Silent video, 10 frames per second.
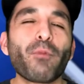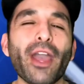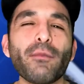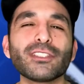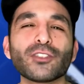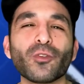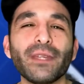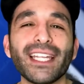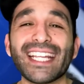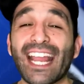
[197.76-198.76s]
podemos
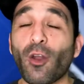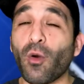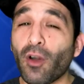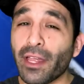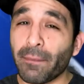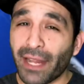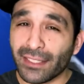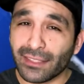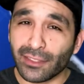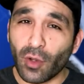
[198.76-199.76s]
asumir que los juegos de
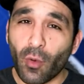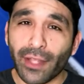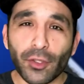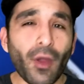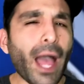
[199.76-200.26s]
PlayStation 4